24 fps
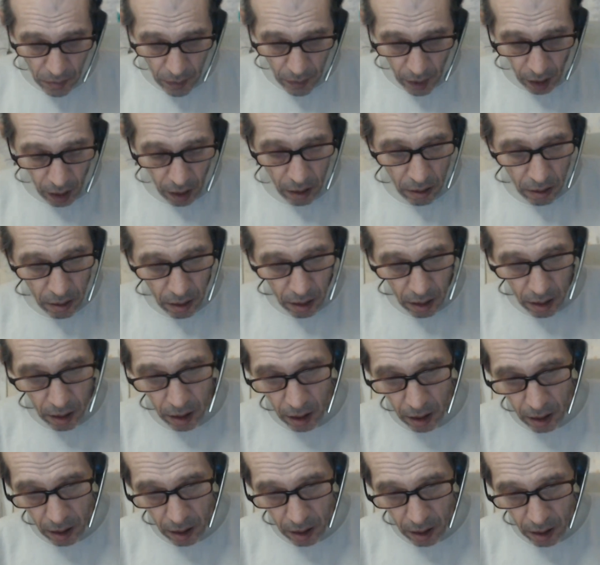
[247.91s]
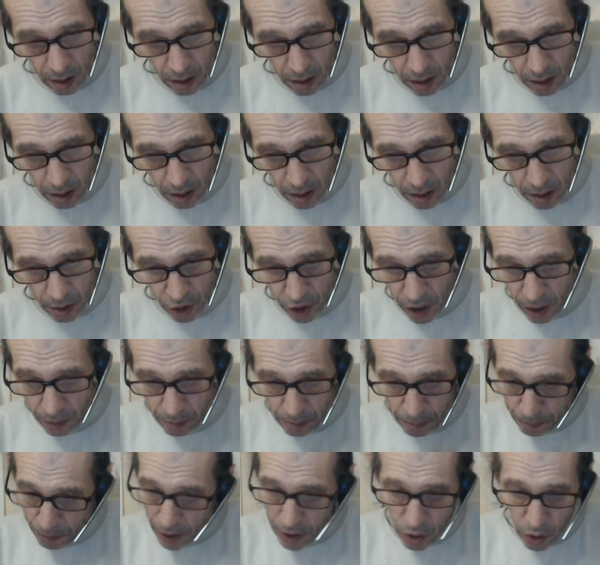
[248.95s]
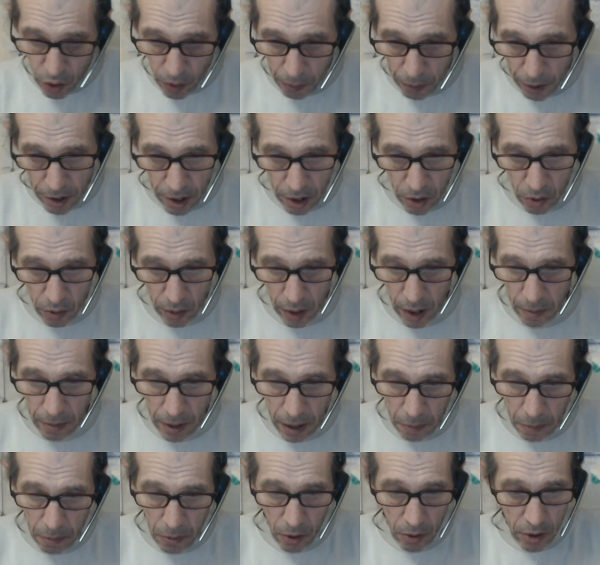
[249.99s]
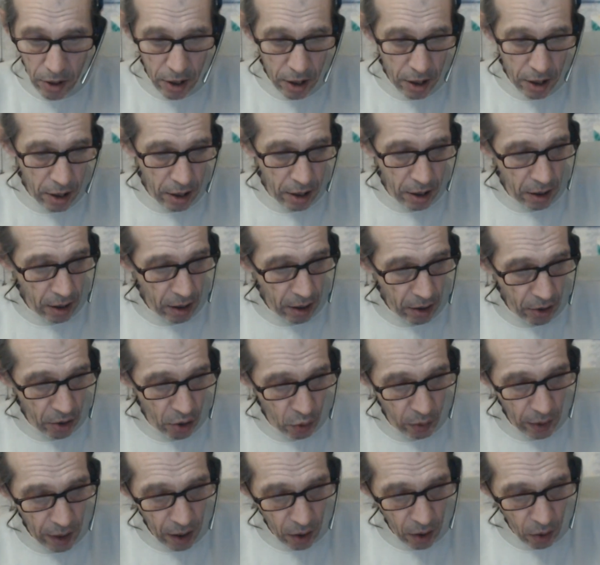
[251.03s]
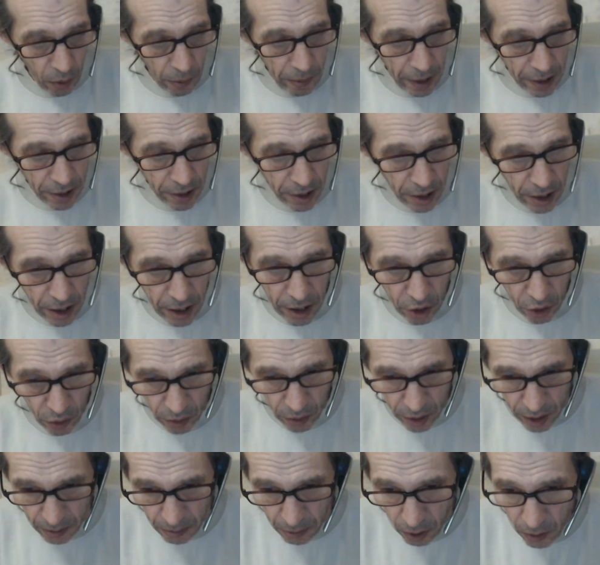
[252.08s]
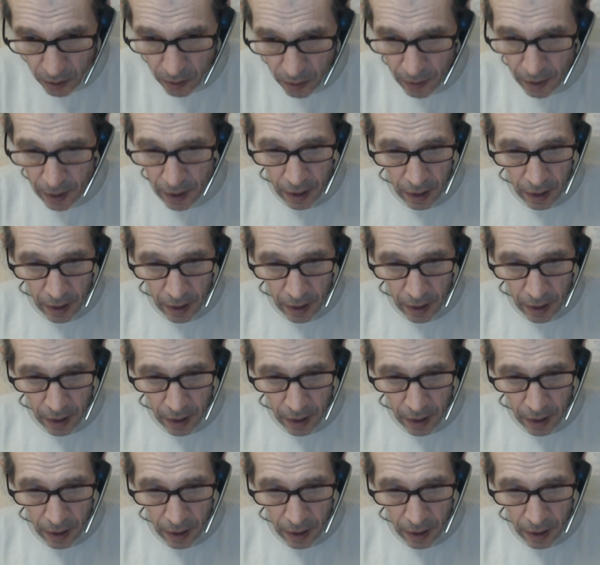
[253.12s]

Je hein, ne je serais pas surpris que ce soit la mère Borne qui soit remerciée gentiment